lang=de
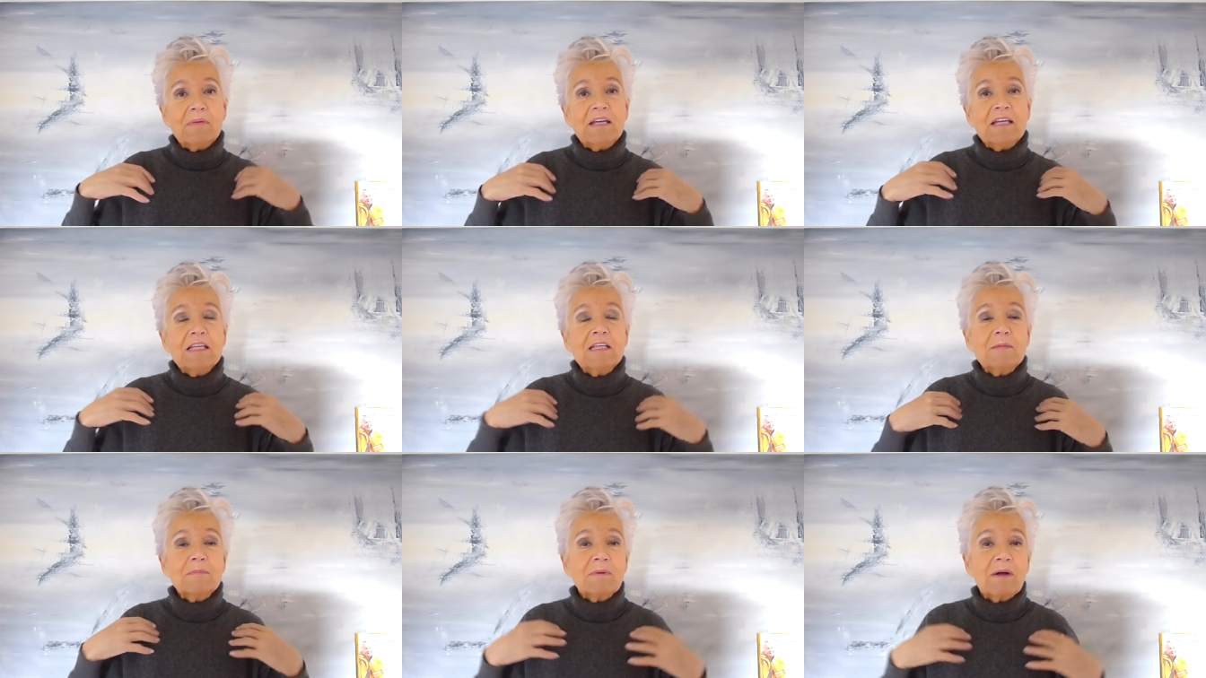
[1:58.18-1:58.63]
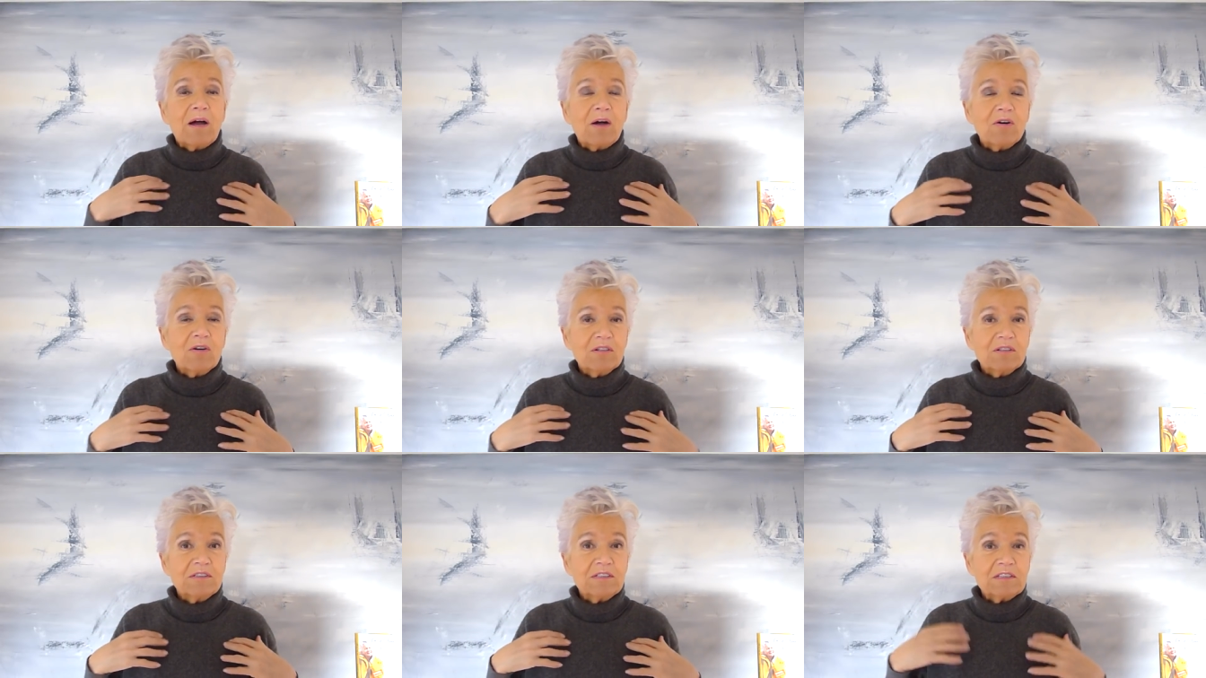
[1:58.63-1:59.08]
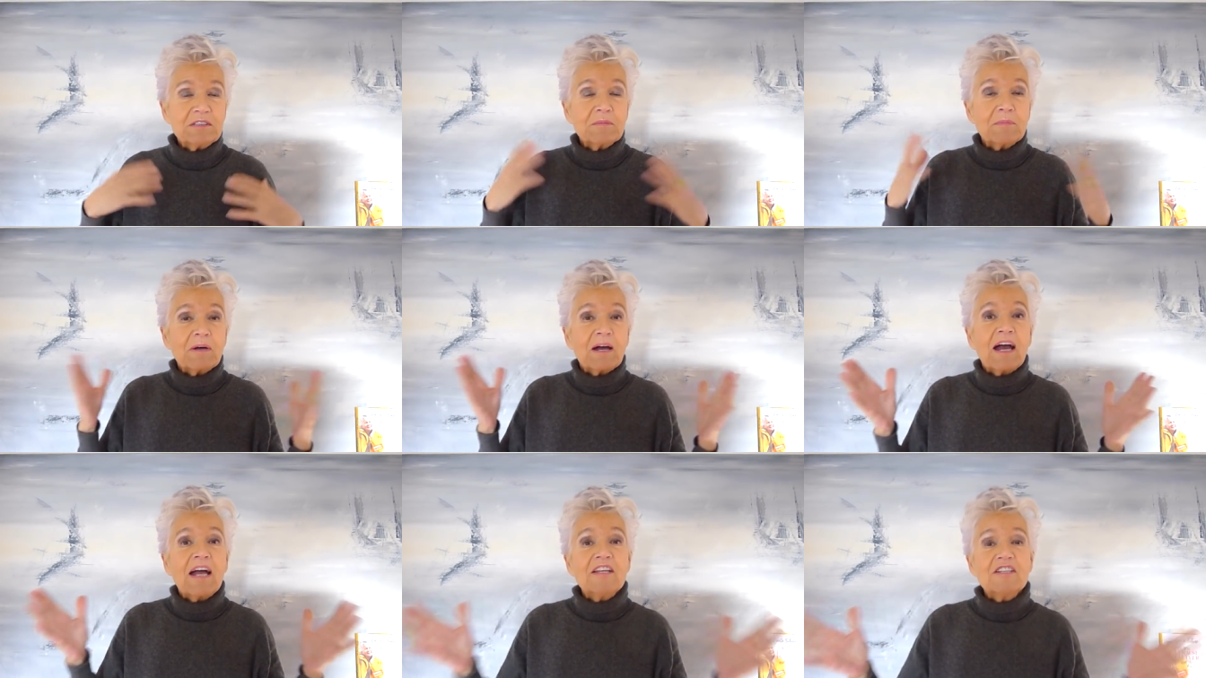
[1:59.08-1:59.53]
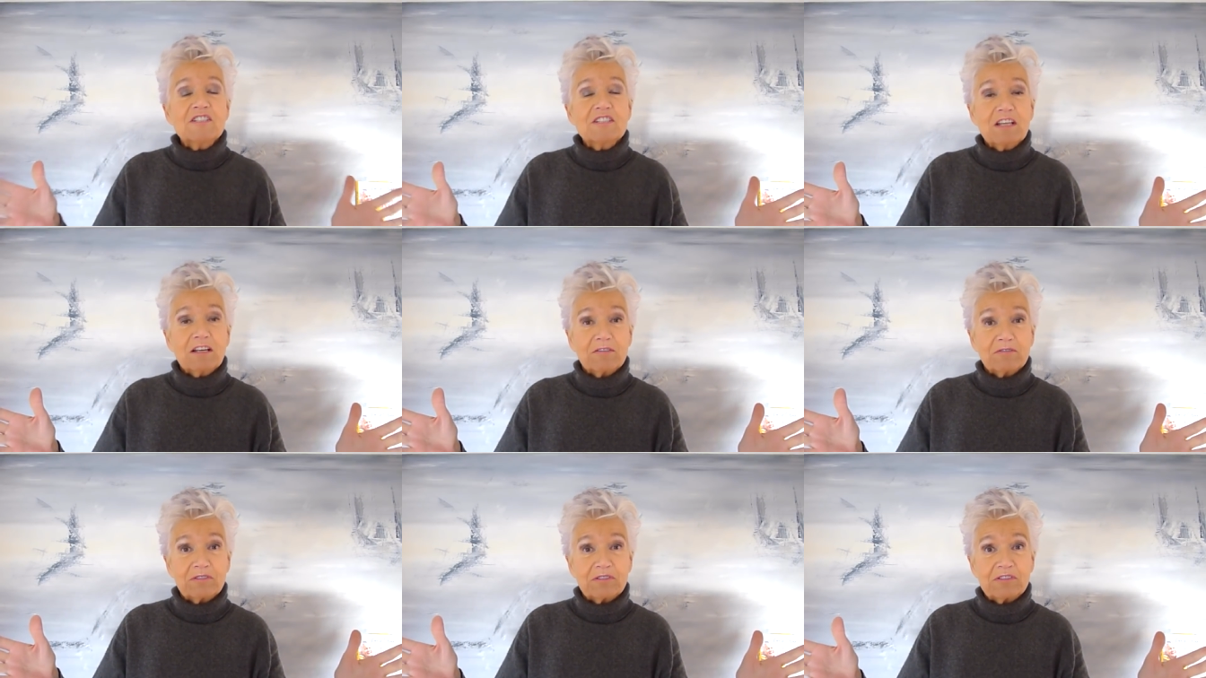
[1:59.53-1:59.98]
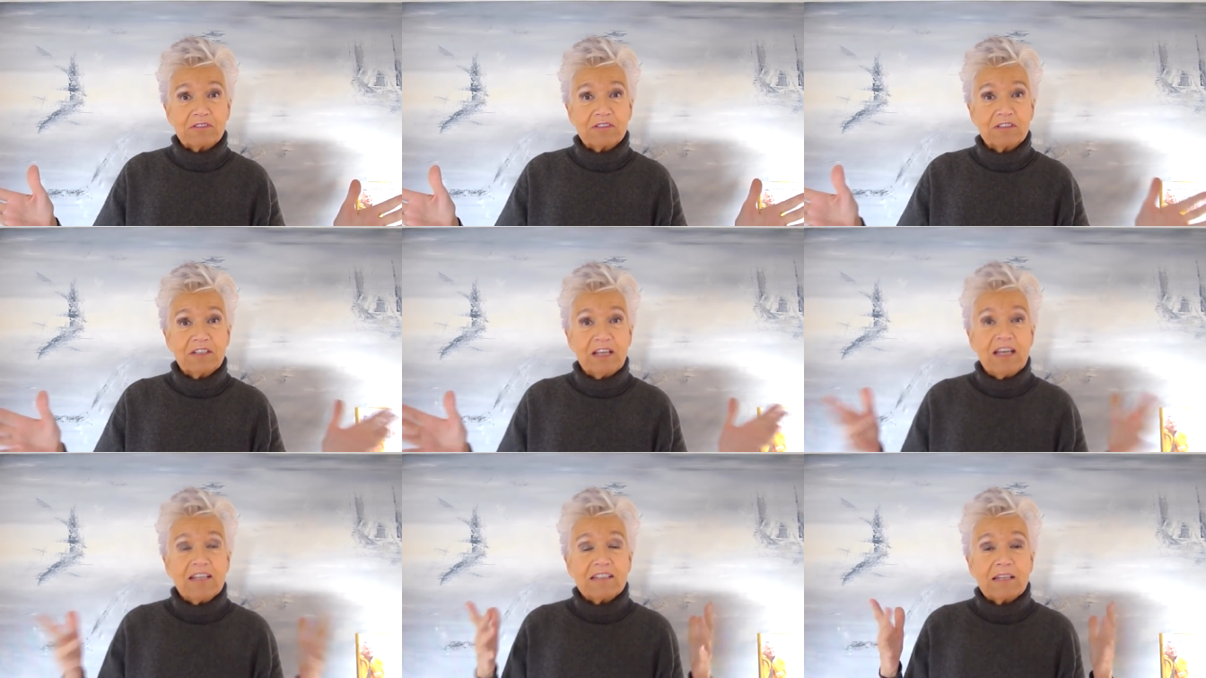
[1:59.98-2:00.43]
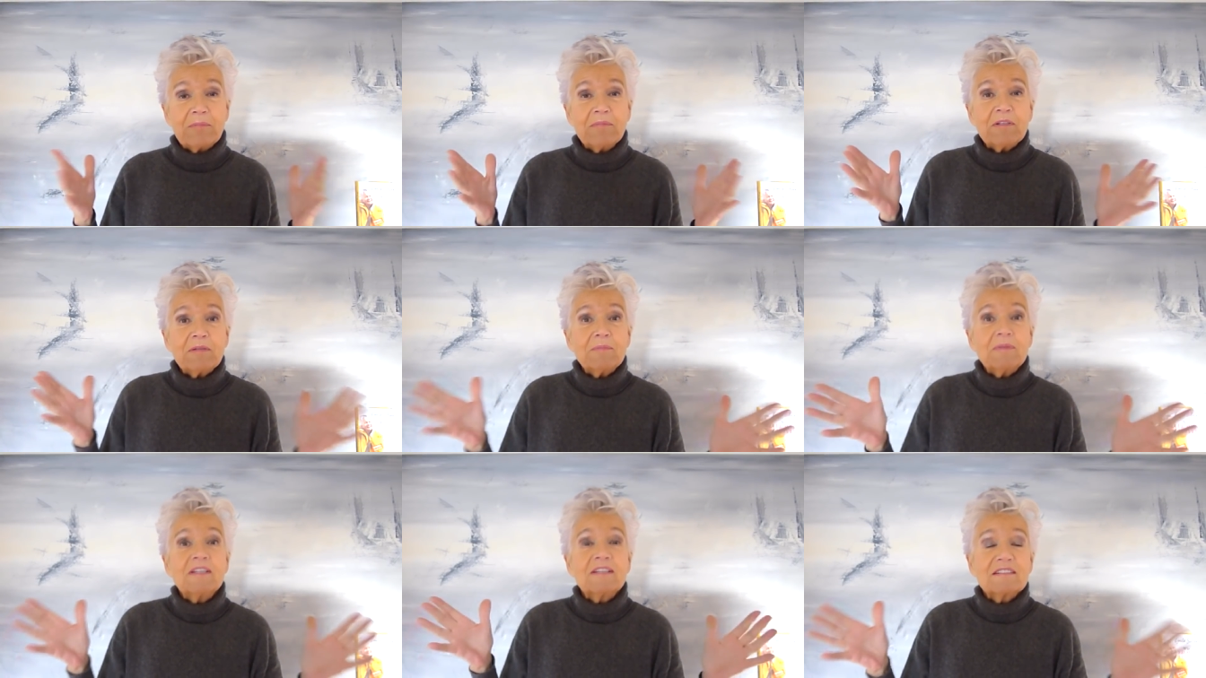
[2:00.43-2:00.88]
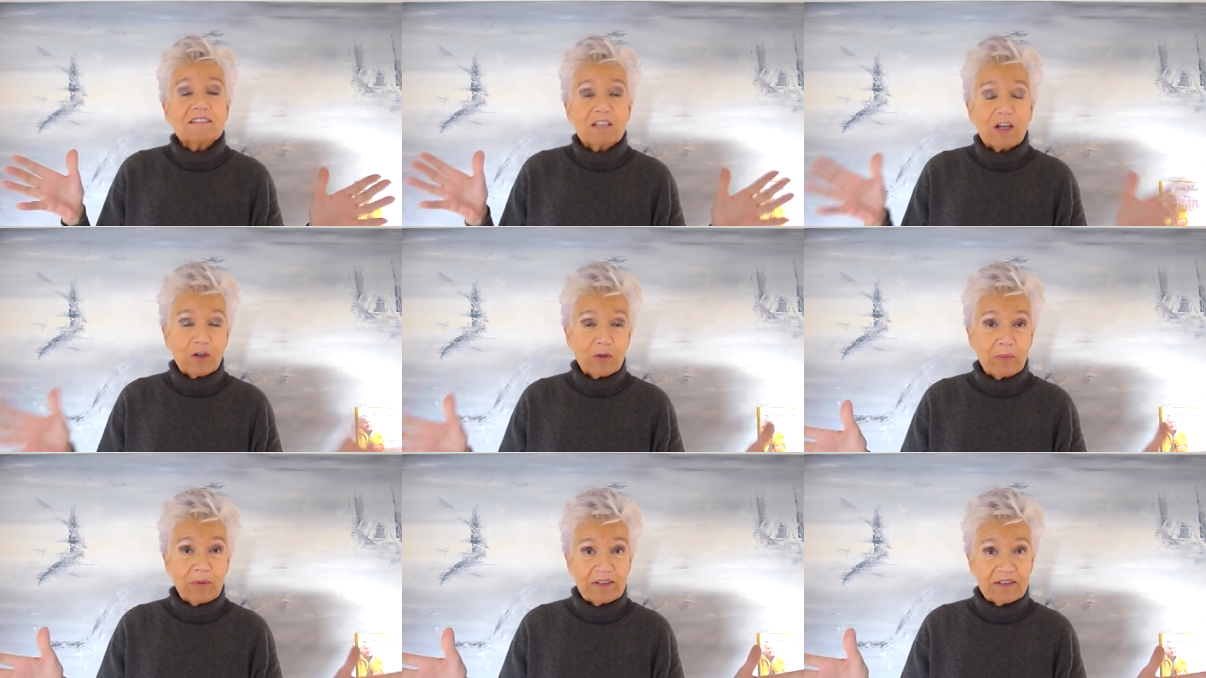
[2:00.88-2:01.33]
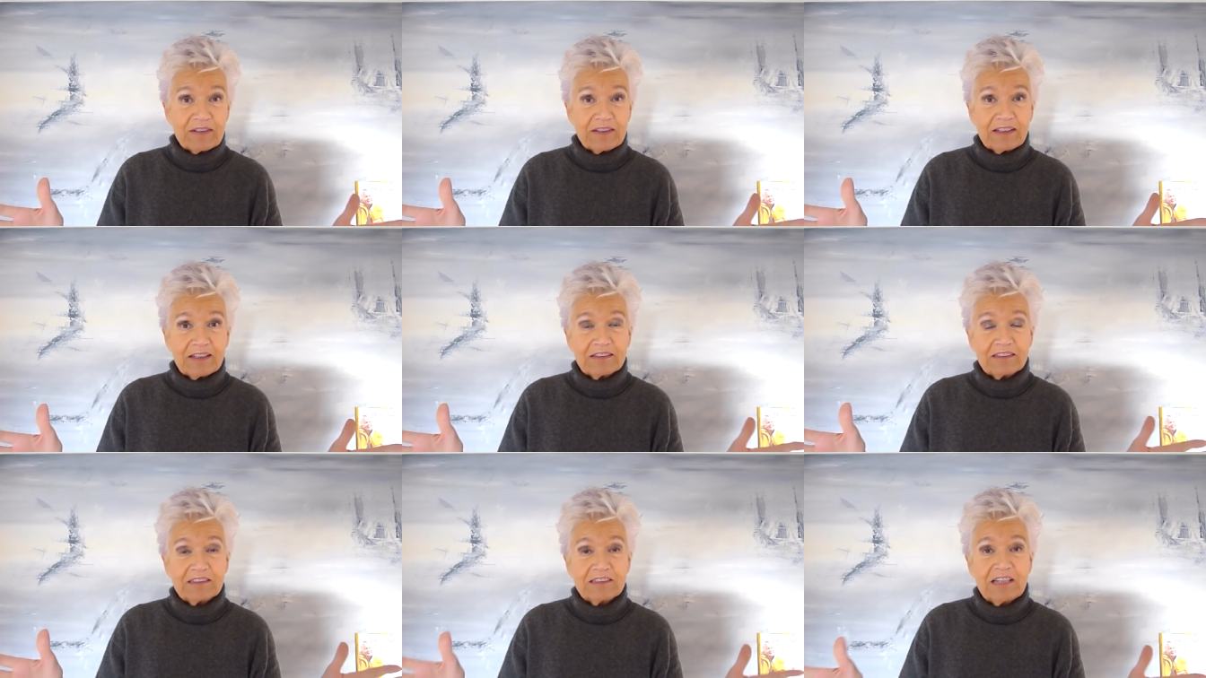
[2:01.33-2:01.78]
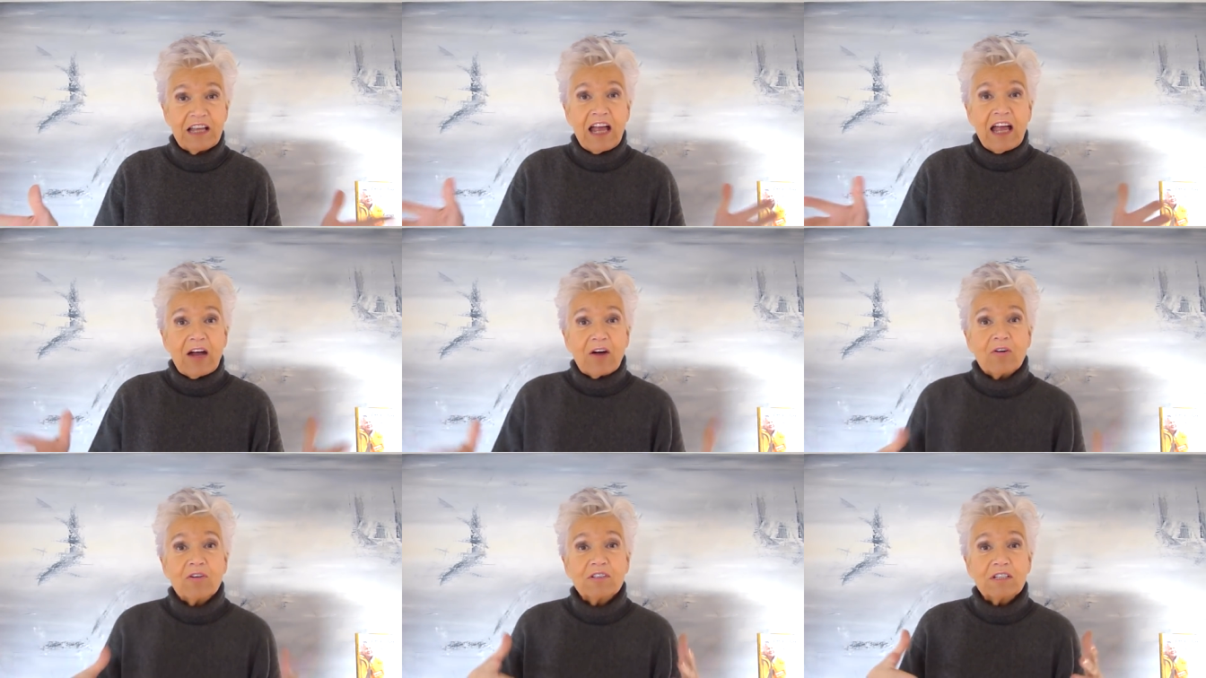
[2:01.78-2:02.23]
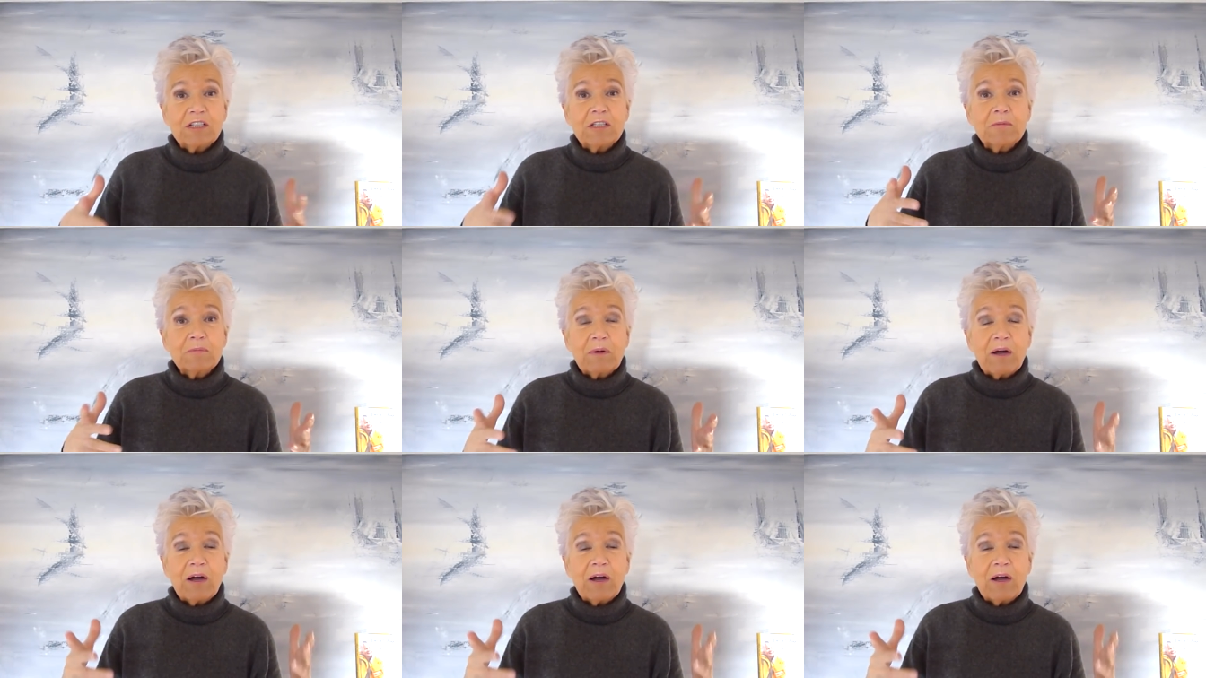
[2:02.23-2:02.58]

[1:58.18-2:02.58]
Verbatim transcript: ich brauche diese Bereitschaft, damit mir das auch passiert. Und ich